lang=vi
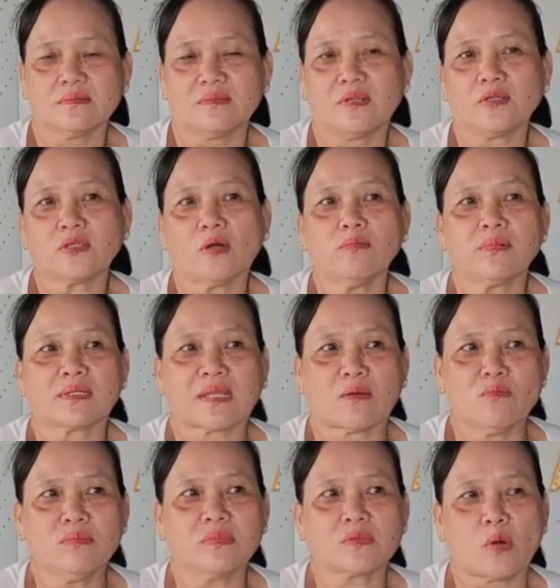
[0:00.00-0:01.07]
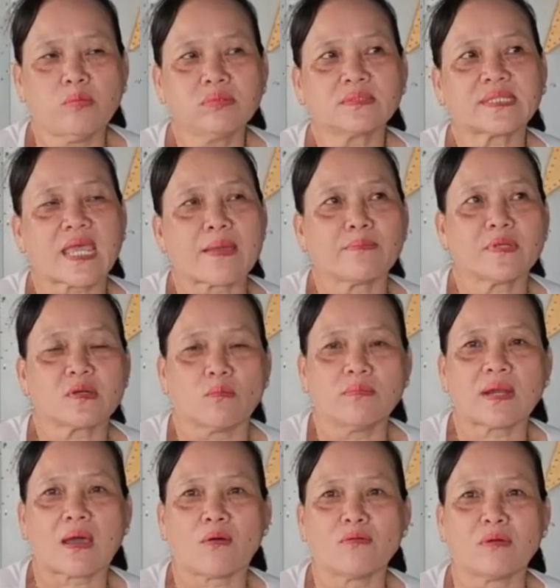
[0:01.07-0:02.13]
nói chung là cũng cũng xem thì
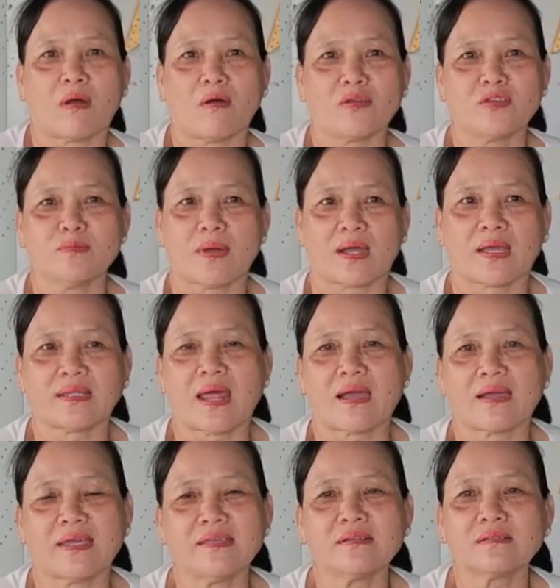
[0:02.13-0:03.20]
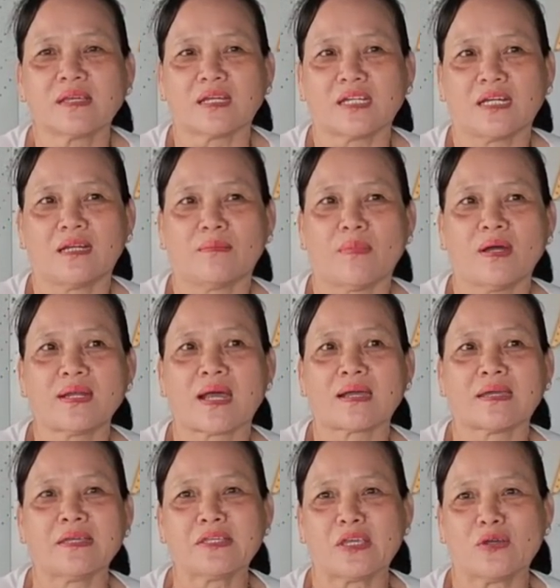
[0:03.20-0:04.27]
cũng lâu rồi nhưng mà cái đăng ký chương trình này là mới đăng
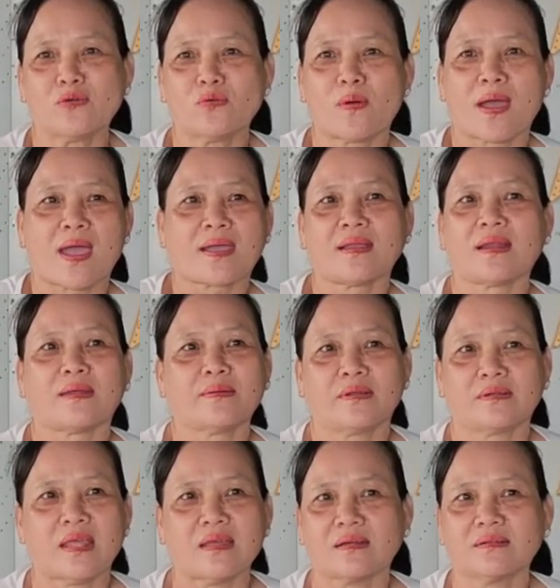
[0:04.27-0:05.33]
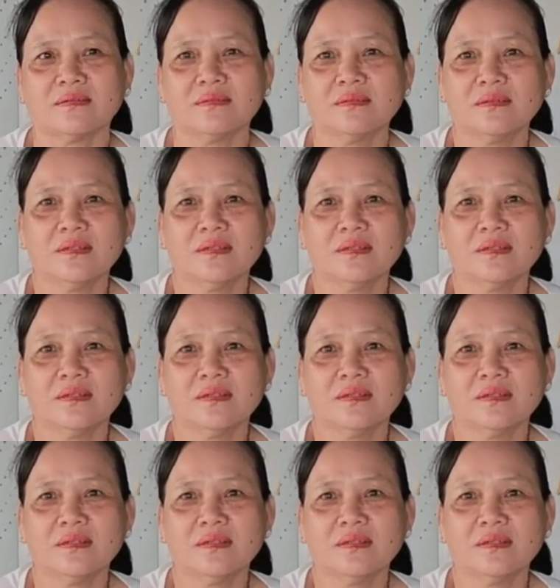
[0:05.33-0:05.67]
ký chuyện qua cái là điện